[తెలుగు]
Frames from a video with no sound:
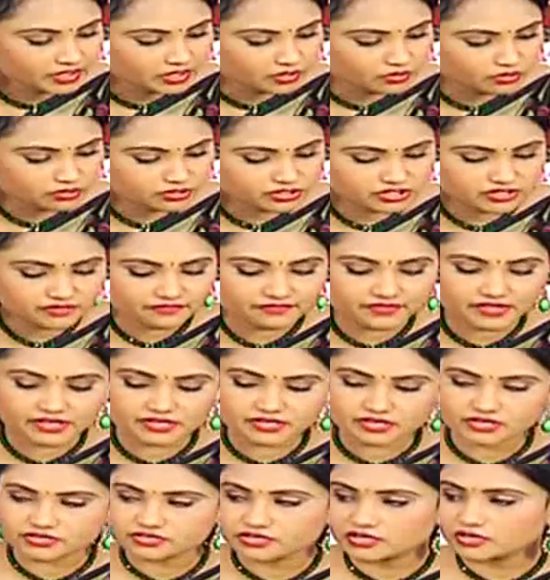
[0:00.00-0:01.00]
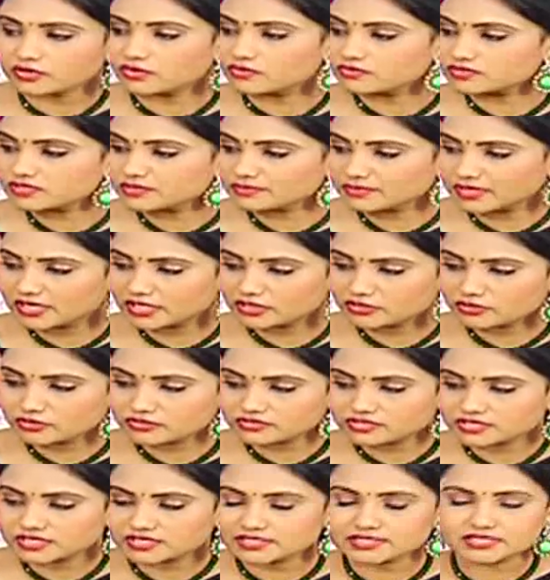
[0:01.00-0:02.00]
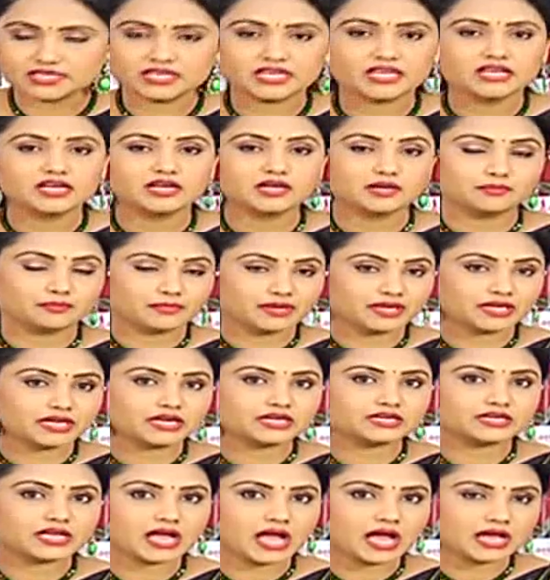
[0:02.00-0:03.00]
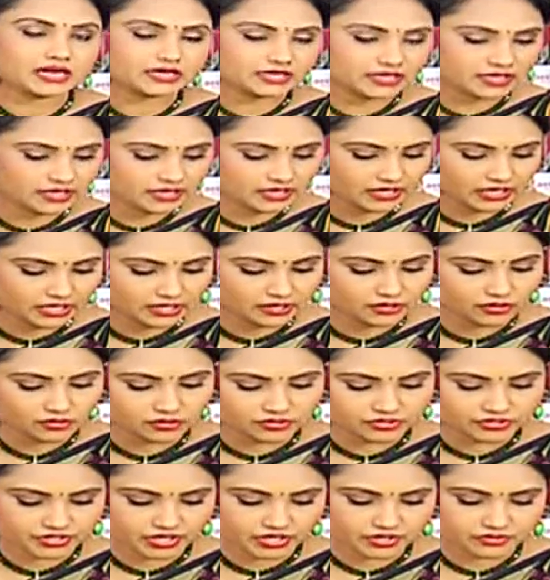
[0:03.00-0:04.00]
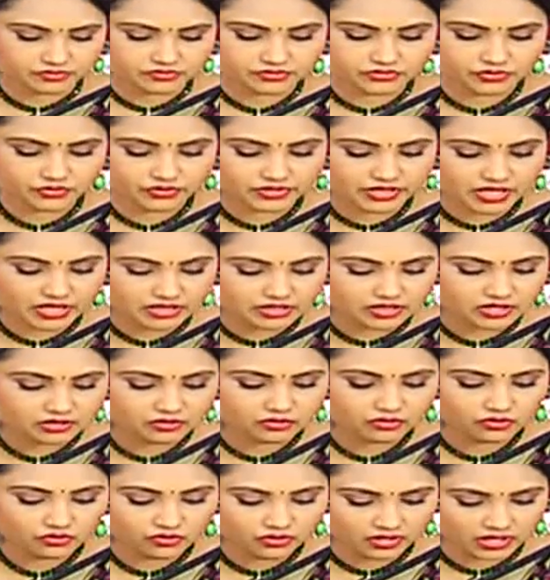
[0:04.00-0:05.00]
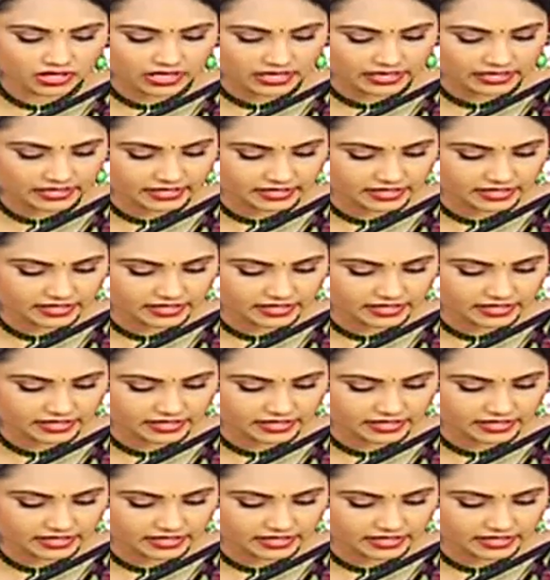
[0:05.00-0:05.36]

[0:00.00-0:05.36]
కొంచెం వేరియేషన్ కోసం కింద వచ్చేసి మనకి డార్క్ గ్రీన్లో ఇచ్చారు సో ఇదంతా కూడా ఒక గడే